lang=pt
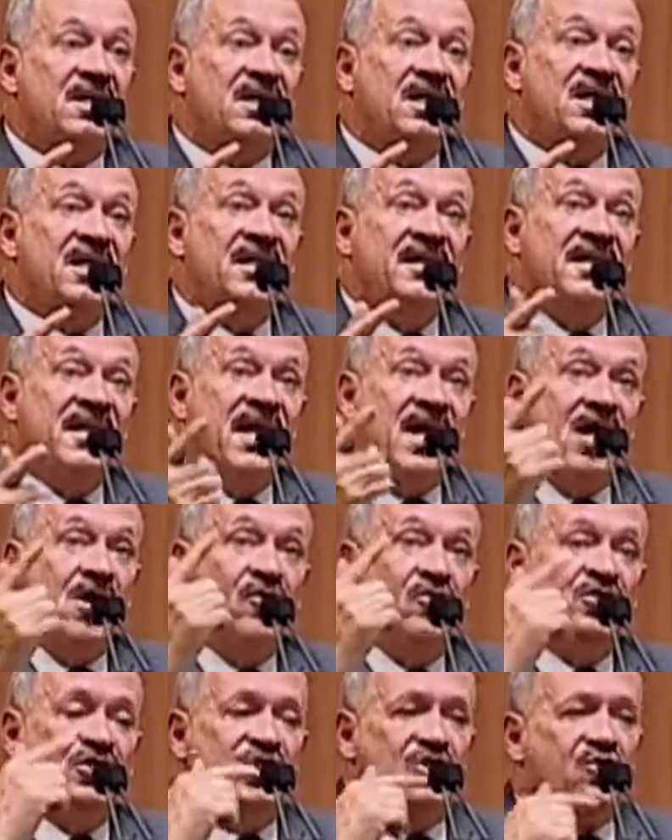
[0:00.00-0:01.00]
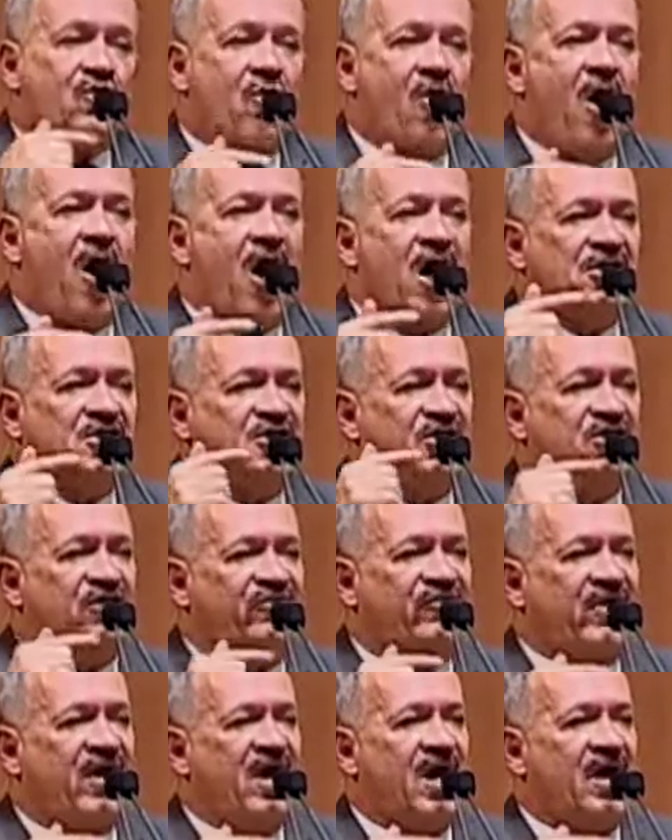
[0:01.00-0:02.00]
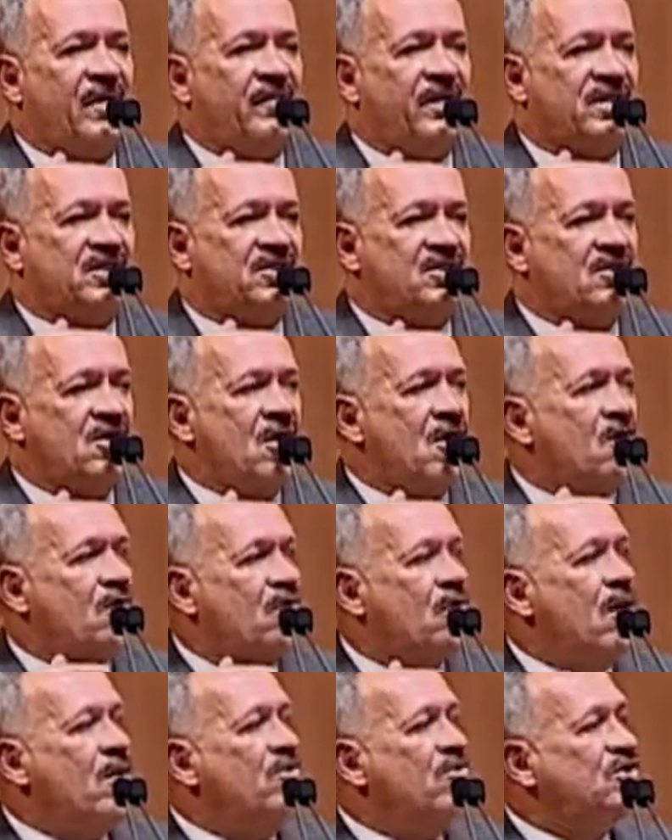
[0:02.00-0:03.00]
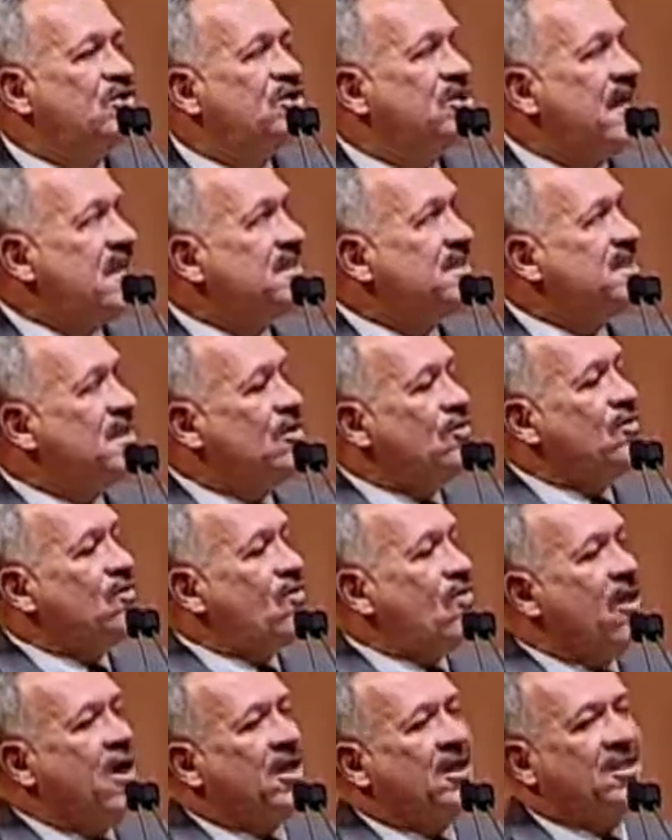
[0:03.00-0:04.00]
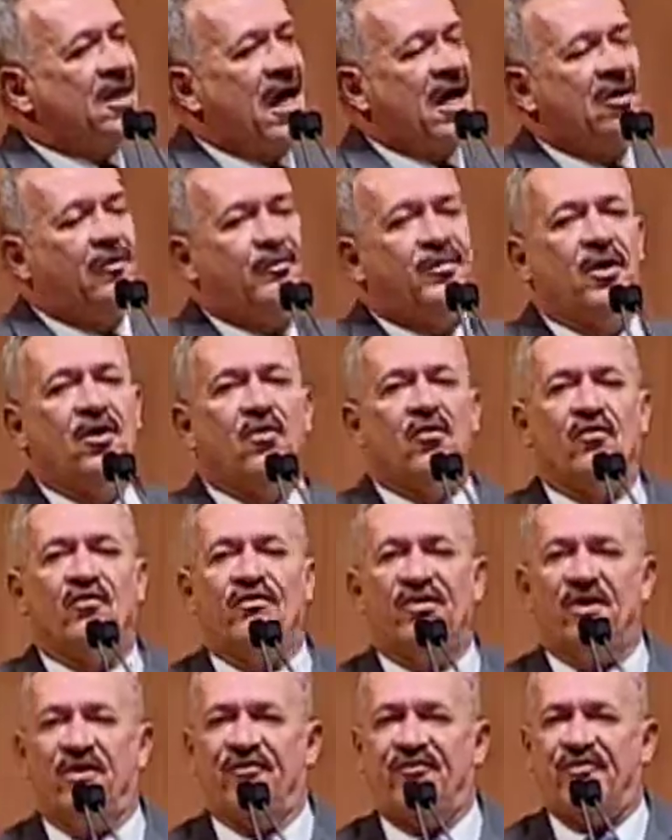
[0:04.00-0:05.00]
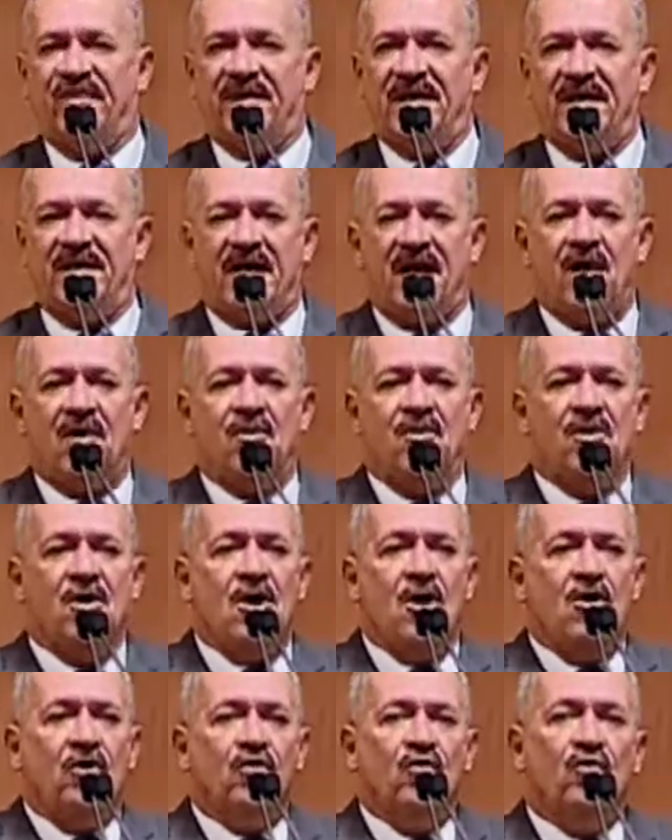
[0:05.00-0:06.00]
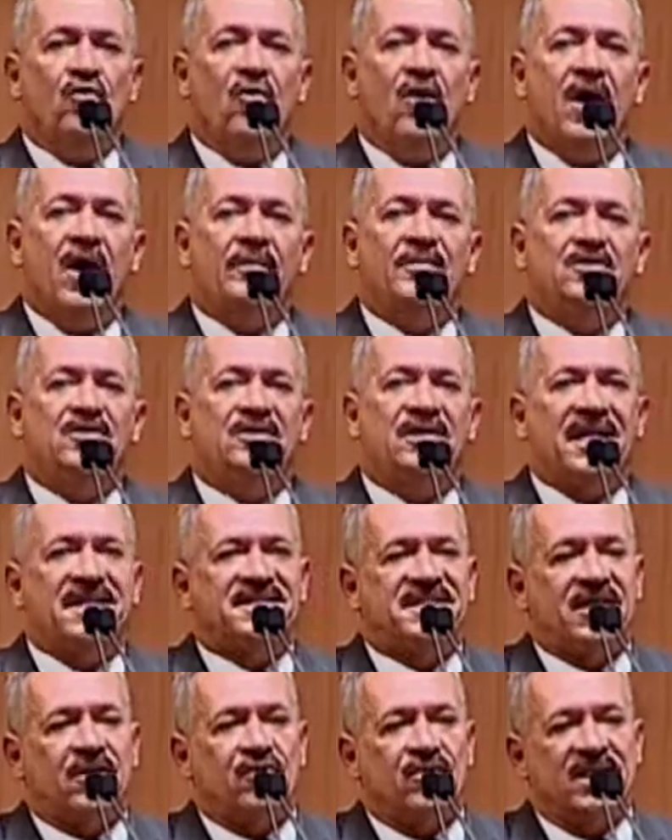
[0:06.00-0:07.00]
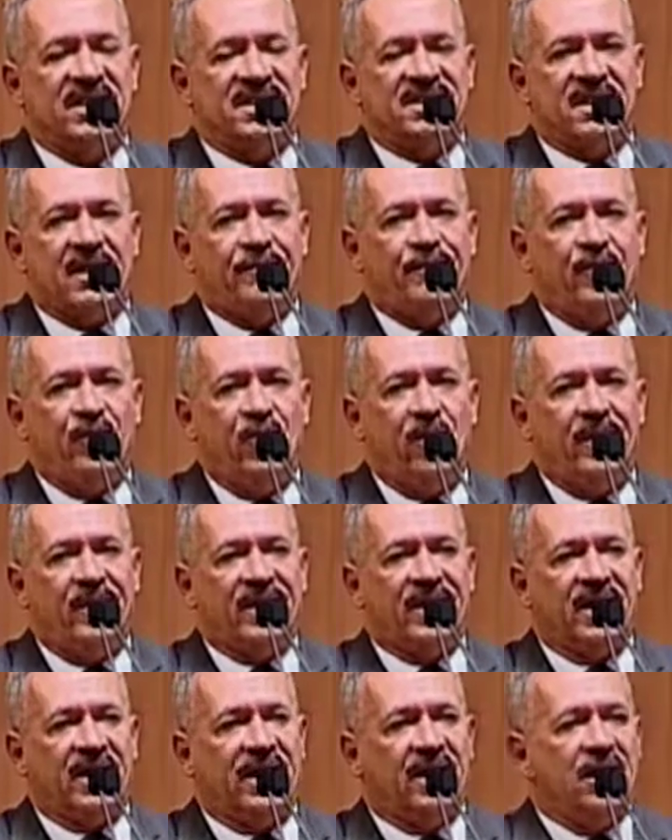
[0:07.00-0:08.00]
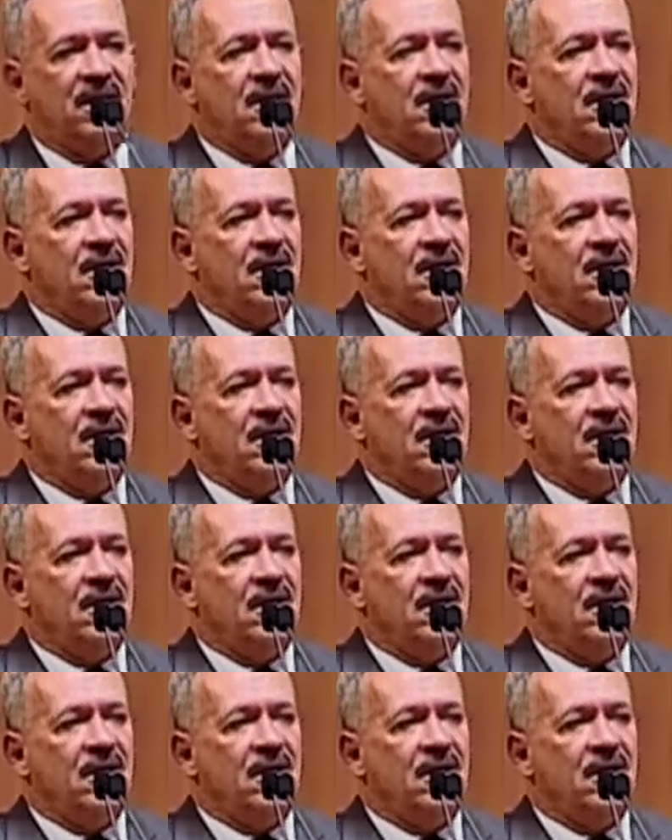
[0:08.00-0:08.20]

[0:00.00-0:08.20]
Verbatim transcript: e não de corte de verbas, como está sendo cortado pelo governo federal no âmbito da segurança pública.